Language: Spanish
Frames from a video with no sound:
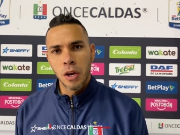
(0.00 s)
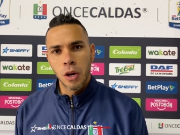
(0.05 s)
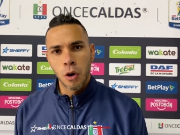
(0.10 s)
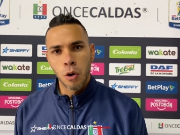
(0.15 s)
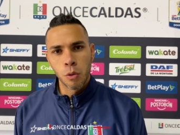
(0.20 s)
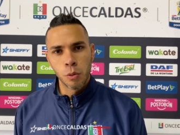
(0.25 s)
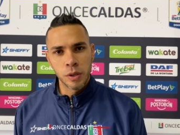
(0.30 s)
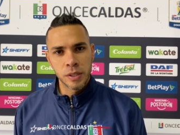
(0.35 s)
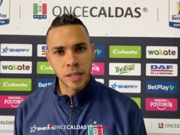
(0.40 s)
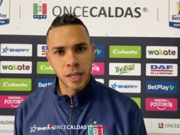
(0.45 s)

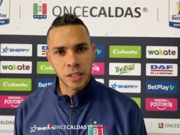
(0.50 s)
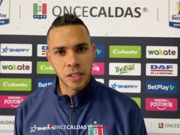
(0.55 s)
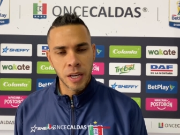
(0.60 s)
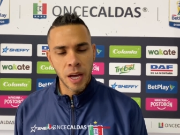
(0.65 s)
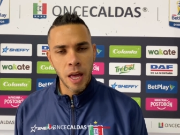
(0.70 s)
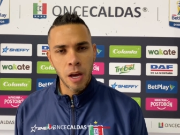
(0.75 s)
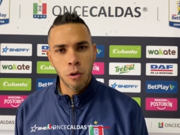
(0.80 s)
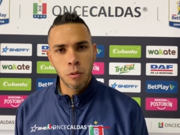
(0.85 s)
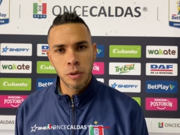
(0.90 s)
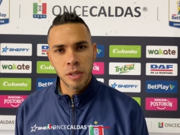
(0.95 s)
con nuestra
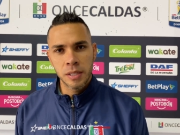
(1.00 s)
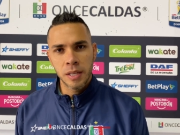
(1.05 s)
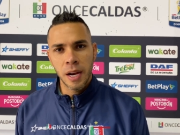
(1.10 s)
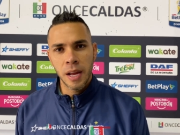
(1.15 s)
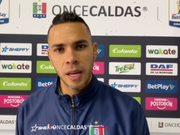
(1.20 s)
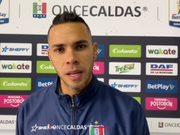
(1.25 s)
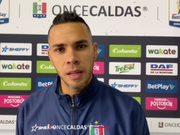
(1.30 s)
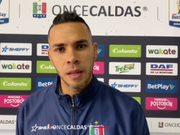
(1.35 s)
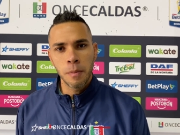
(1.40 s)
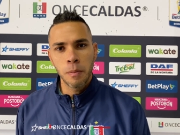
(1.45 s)
hinchada, con nuestra
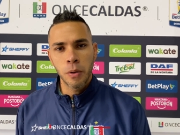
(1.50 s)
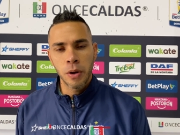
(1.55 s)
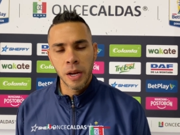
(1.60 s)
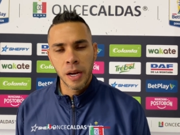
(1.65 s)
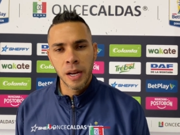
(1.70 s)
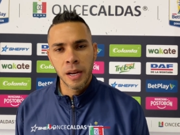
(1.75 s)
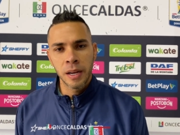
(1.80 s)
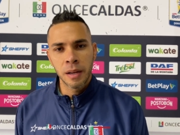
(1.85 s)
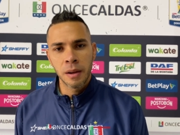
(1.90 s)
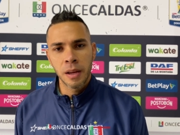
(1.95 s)
gente, poder
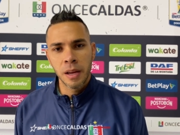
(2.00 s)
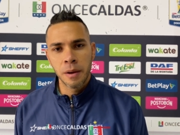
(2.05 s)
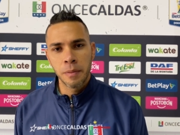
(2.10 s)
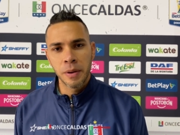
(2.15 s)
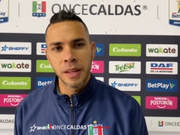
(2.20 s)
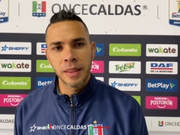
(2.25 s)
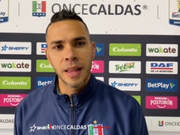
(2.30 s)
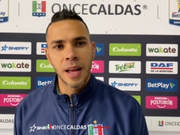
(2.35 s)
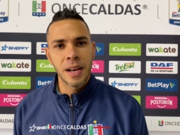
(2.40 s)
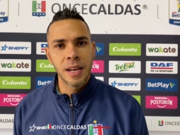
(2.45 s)
eh,
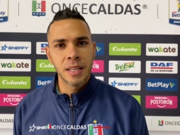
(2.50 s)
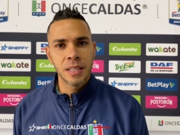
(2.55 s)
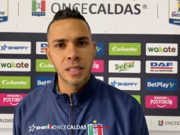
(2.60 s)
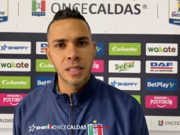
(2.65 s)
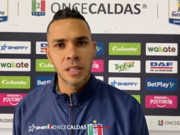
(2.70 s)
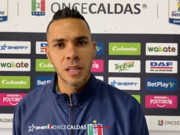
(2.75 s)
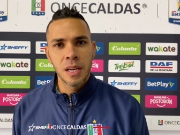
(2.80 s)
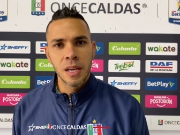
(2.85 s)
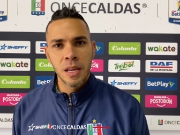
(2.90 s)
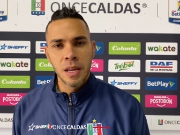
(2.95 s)
brindarles